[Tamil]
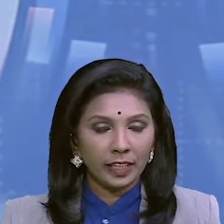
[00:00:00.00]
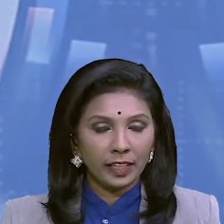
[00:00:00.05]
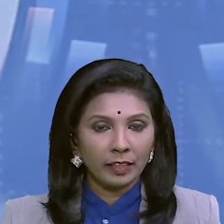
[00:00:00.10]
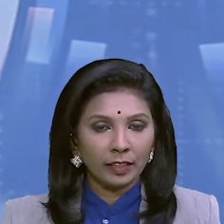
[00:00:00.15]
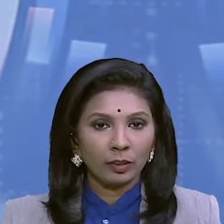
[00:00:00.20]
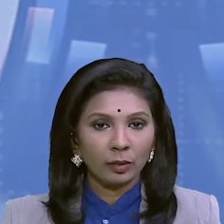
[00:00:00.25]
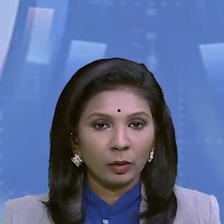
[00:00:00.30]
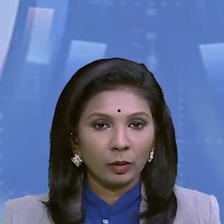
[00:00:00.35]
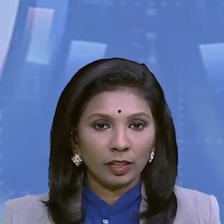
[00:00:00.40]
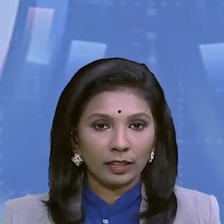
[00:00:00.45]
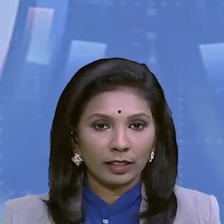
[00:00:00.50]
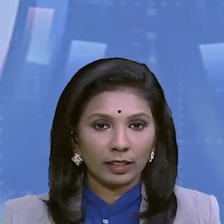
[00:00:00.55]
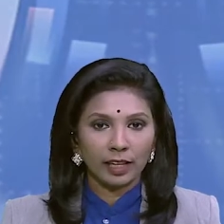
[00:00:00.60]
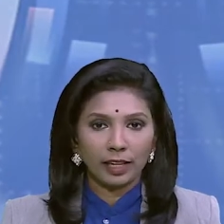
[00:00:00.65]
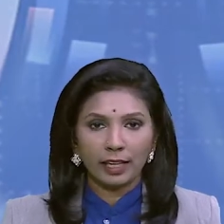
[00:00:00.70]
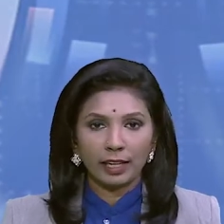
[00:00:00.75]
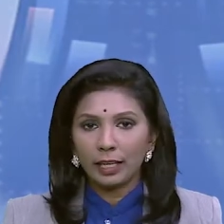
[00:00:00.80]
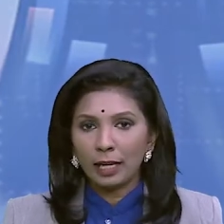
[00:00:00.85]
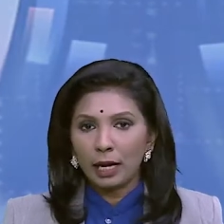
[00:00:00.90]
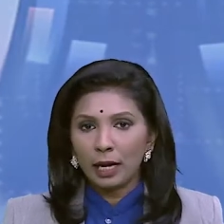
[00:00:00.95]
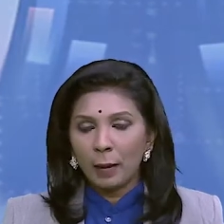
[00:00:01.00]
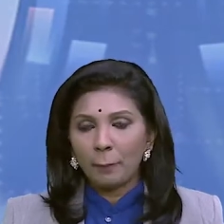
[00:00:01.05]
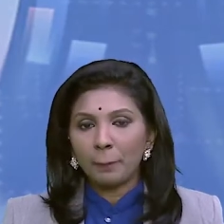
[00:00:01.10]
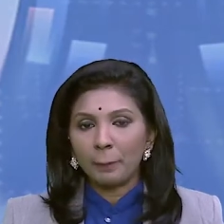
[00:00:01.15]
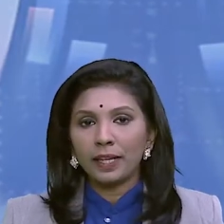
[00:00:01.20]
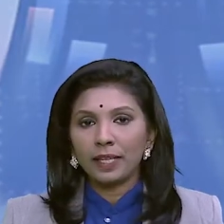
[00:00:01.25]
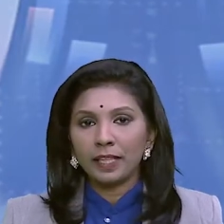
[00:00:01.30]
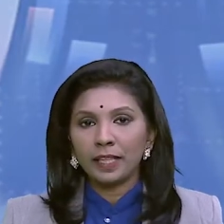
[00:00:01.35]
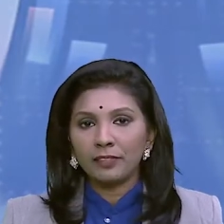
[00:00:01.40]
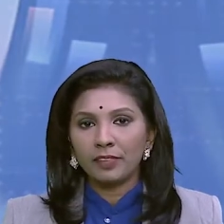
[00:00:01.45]
எடுத்துக்கொள்றதுனால
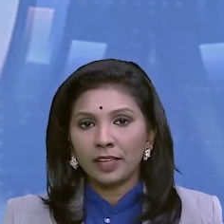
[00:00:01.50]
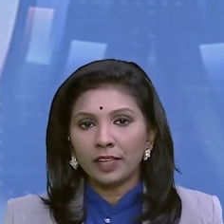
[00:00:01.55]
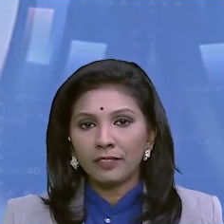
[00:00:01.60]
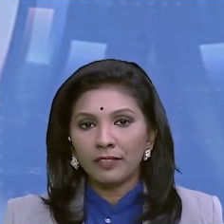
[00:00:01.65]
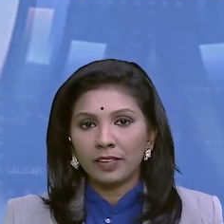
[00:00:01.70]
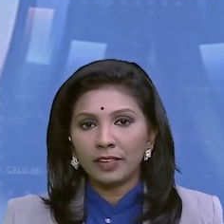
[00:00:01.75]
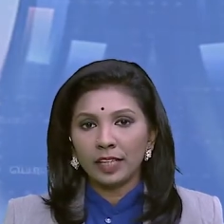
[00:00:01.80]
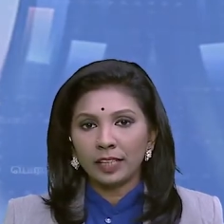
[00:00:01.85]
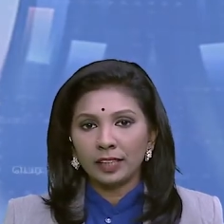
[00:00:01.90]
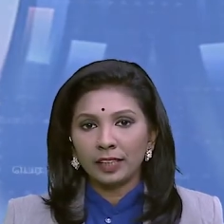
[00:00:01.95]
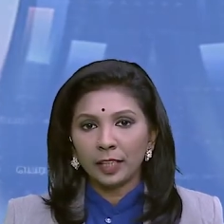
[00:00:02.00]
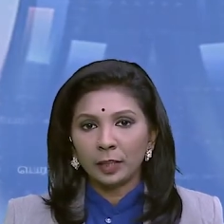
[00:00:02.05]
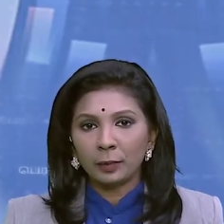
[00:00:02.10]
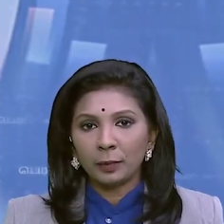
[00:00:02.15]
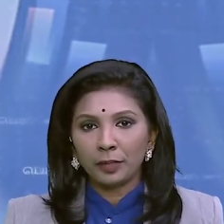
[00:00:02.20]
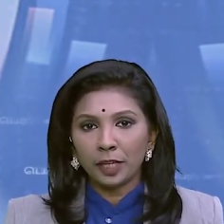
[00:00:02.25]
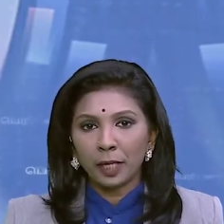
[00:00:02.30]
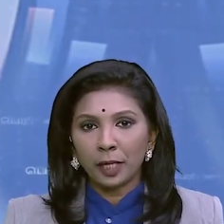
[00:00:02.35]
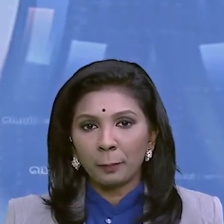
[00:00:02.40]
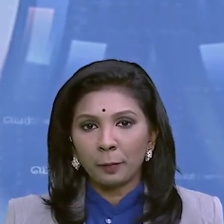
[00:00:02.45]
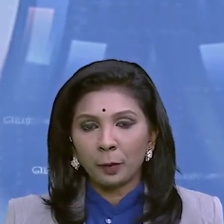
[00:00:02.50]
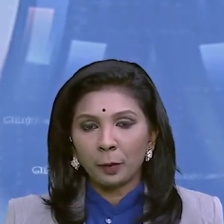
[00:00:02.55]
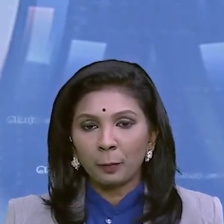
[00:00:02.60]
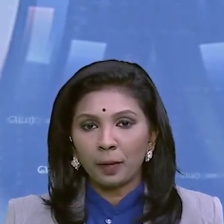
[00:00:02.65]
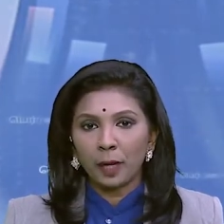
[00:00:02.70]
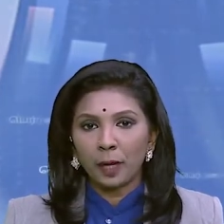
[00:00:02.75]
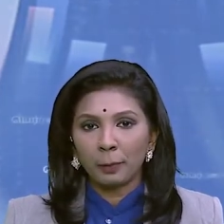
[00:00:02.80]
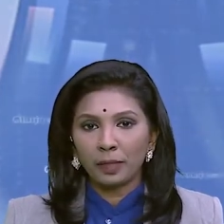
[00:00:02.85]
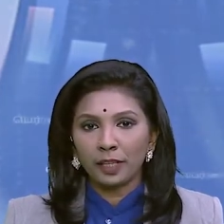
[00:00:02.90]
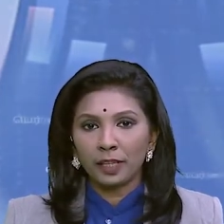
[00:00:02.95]
பக்க விளைவுகள் ஏதும்
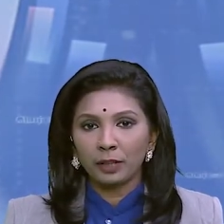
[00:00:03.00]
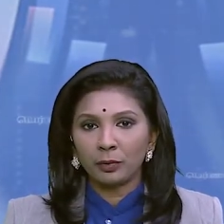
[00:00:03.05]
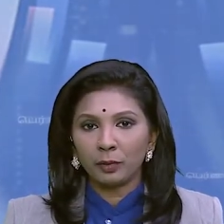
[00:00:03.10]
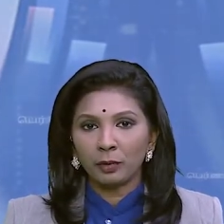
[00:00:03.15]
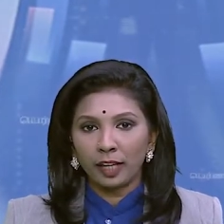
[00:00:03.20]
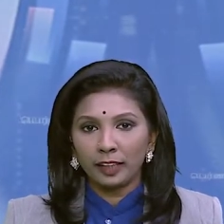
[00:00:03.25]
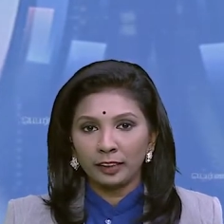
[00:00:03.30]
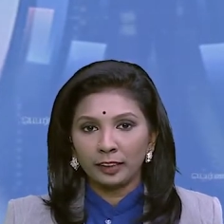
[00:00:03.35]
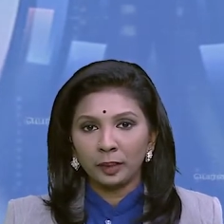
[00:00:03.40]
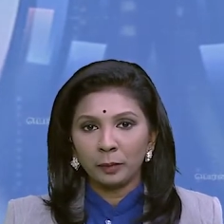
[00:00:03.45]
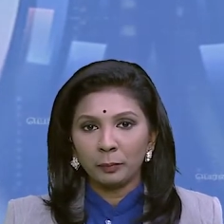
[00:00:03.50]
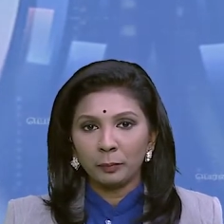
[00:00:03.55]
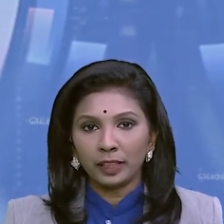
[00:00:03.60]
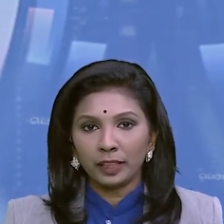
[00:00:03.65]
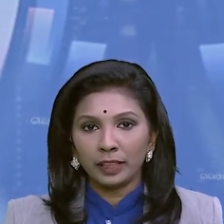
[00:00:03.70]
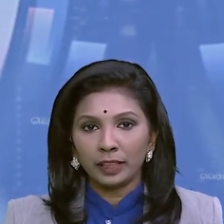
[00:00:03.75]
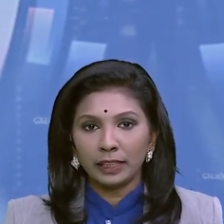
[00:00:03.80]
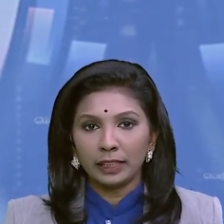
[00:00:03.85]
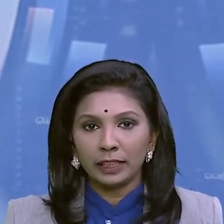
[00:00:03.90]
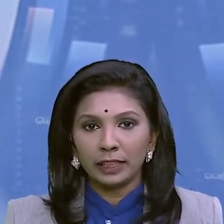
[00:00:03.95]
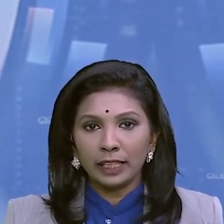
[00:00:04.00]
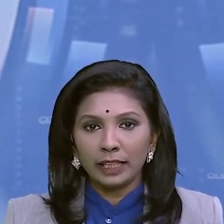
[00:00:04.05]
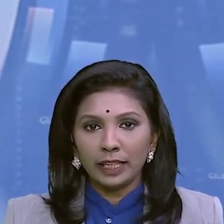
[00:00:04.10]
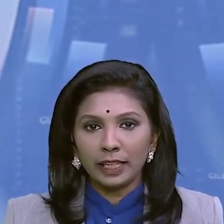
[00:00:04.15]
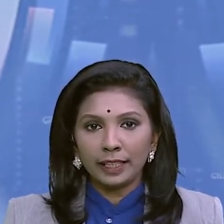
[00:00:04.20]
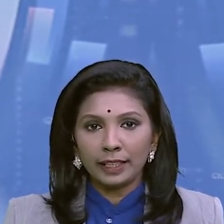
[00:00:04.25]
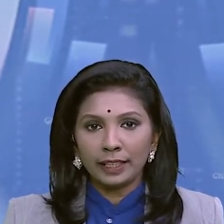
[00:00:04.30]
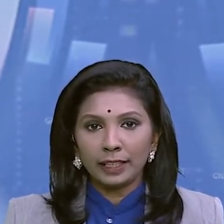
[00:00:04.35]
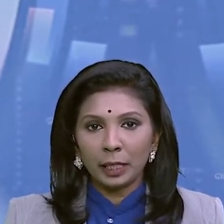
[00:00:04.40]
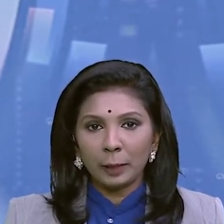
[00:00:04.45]
ஏற்படுமா அப்படின்ற ஒரு அச்சம் இருக்கு
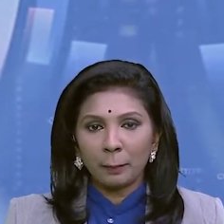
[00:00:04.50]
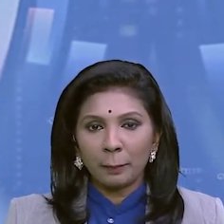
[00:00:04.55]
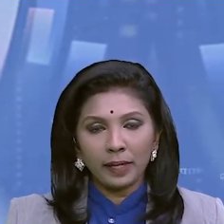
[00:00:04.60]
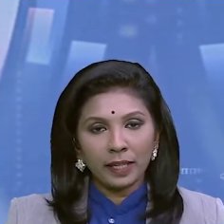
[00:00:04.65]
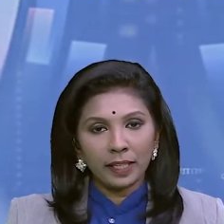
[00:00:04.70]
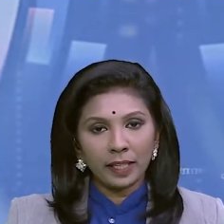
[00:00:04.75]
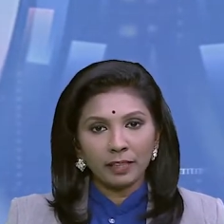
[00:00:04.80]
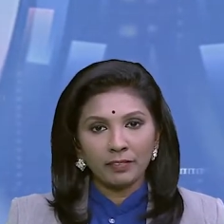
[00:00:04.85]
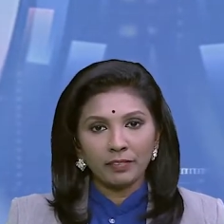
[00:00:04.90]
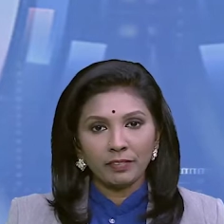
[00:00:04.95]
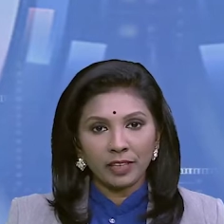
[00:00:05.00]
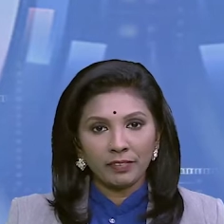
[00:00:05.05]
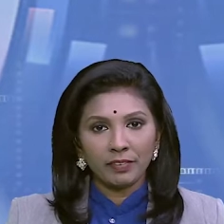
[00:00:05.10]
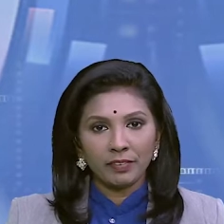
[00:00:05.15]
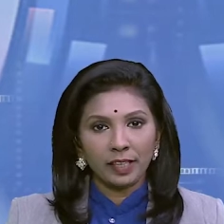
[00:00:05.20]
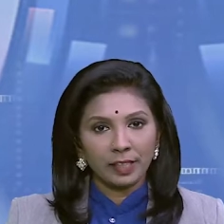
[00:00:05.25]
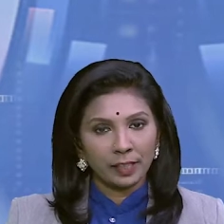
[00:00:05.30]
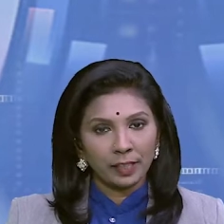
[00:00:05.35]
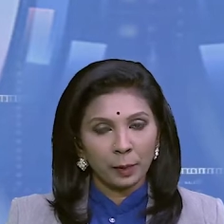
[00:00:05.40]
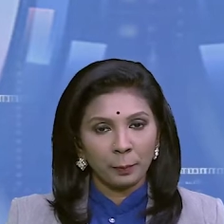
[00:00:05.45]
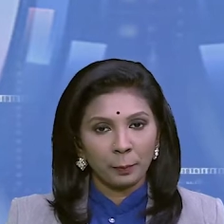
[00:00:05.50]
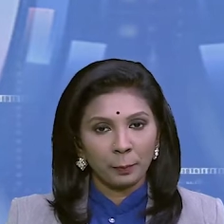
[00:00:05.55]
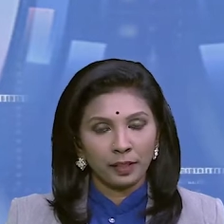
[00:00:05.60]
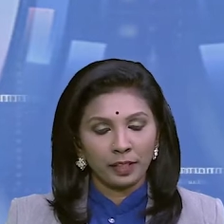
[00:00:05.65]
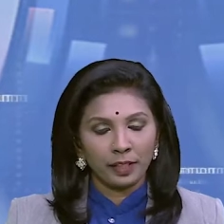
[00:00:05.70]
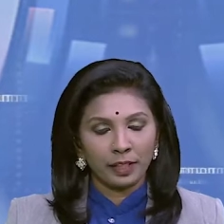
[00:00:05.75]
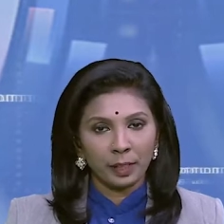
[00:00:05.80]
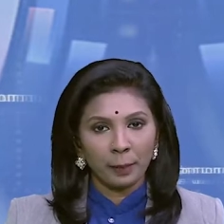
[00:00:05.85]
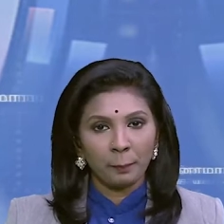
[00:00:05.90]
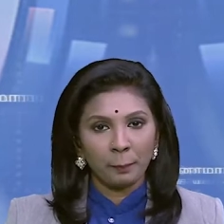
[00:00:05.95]
இந்த பக்க விளைவுகள்
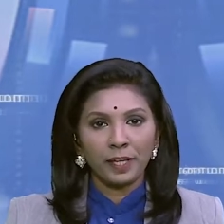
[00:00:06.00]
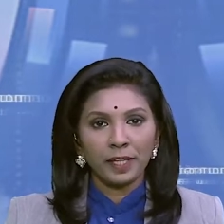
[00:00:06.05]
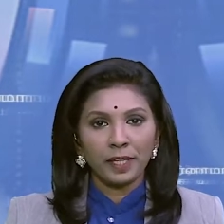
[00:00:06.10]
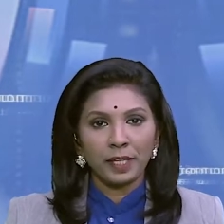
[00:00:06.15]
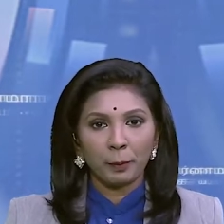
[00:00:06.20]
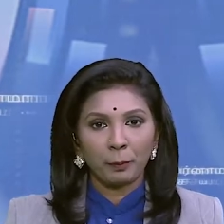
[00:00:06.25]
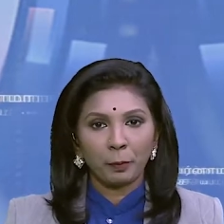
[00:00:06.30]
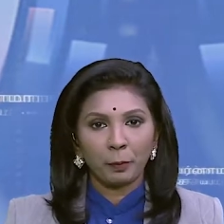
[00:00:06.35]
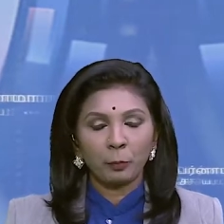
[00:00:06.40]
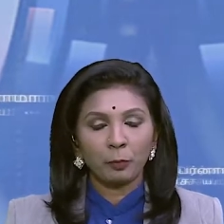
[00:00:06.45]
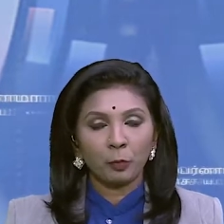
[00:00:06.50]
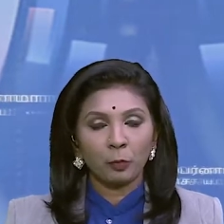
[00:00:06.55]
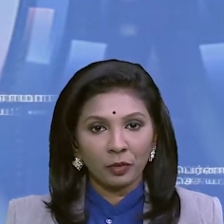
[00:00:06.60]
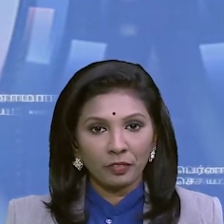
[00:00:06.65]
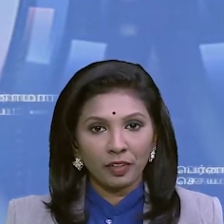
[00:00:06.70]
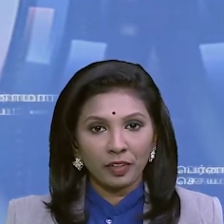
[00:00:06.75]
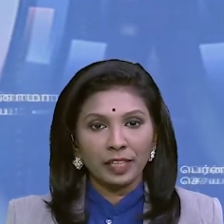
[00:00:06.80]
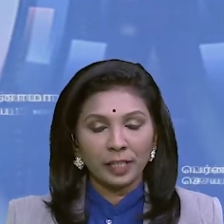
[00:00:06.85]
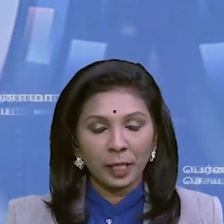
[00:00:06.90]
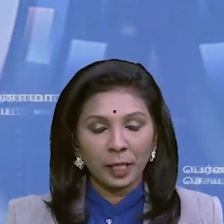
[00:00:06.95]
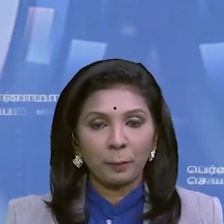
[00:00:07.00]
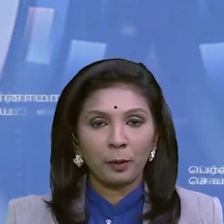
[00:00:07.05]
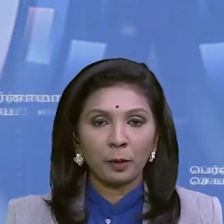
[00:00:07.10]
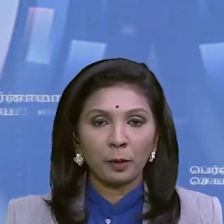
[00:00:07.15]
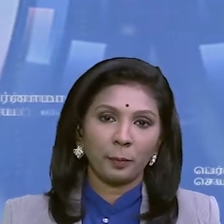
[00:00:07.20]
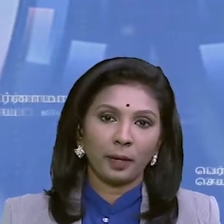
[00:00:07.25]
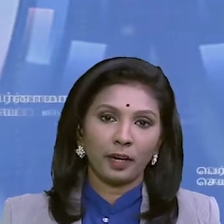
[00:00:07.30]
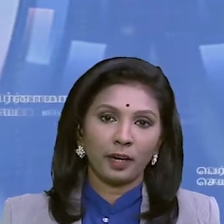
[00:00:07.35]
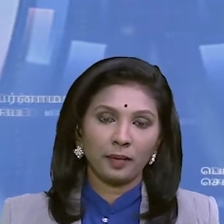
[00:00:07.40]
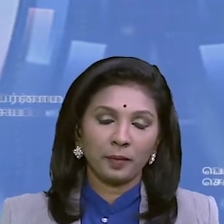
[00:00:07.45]
எப்படி ஏற்படும் ஒருவேளை
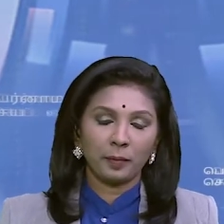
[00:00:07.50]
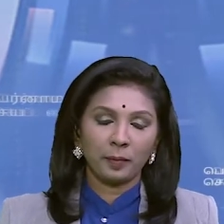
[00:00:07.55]
ஏற்படுமா